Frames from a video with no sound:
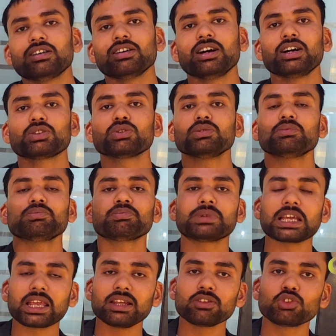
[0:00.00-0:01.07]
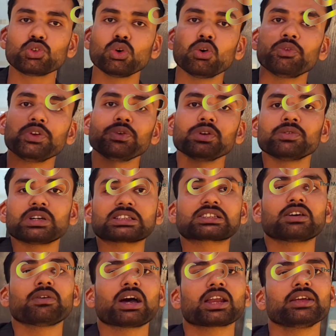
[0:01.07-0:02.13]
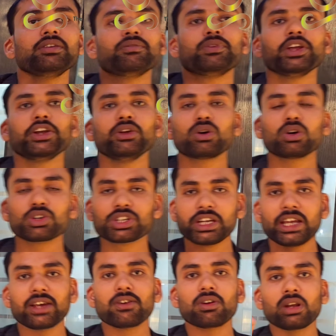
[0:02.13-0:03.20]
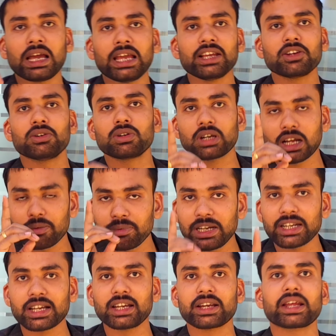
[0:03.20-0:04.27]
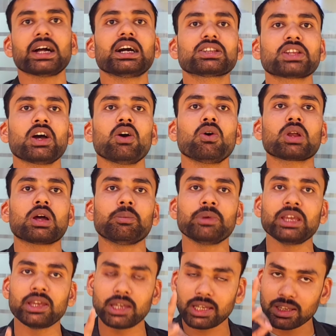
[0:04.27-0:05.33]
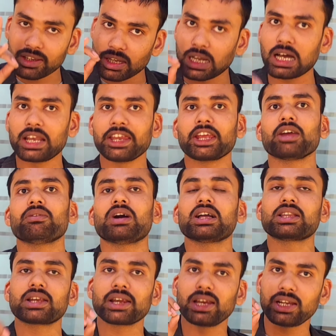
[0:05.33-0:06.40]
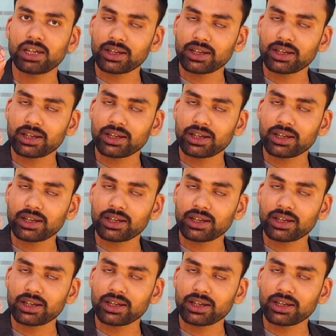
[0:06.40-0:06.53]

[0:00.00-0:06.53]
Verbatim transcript: हाँ तो देखिए जो भी व्यूवर्स हमारे वीडियो को शेयर और लाइक और कमेंट करके आता है और हमें दिखाने के बाद रे,